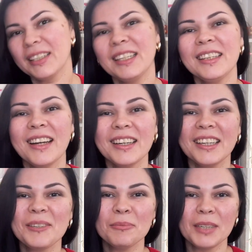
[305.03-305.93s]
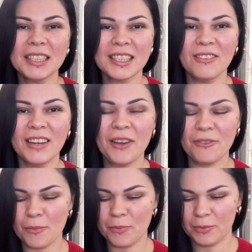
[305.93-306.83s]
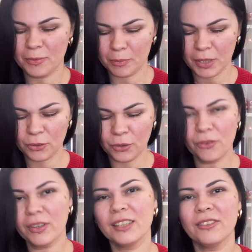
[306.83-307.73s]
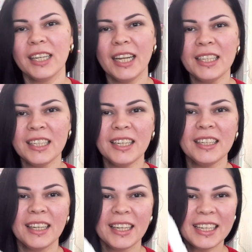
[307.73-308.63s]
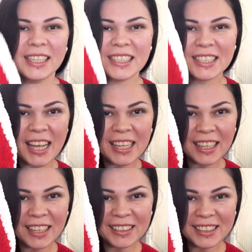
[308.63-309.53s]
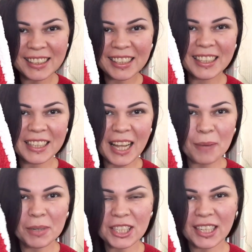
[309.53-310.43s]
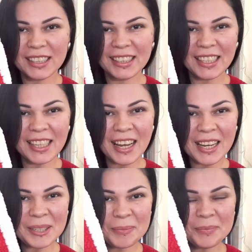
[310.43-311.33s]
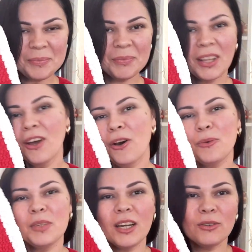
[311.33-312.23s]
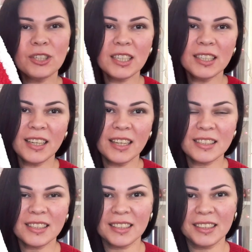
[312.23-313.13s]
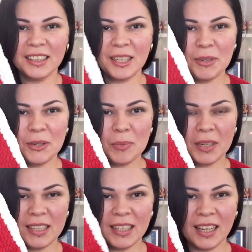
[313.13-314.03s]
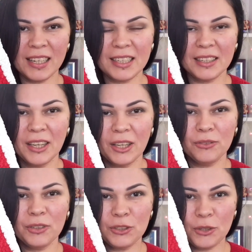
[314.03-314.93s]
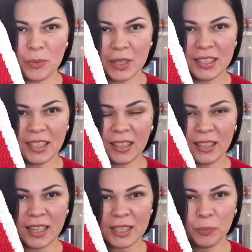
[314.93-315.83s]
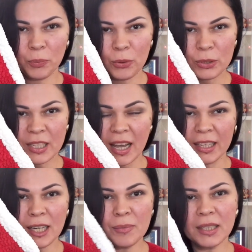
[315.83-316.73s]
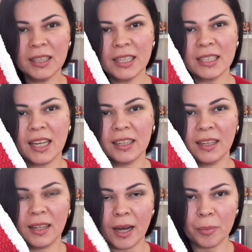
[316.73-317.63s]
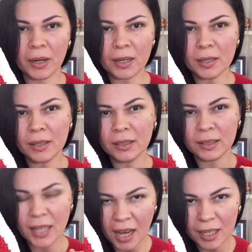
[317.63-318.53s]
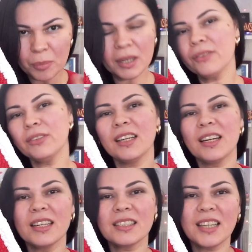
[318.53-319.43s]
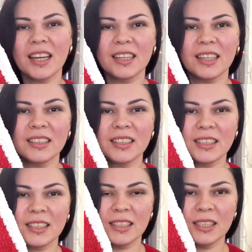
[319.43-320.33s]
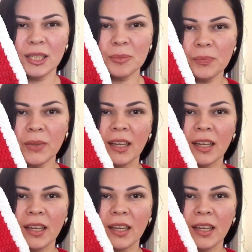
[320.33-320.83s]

Итак, представляю вам мое новое творение «Зайка лапочка». Та-дам! У меня уже есть э, на моем канале видео мастер-класс по зайкам. Одна зайка лапка, лакомка, вторая зайка Тим.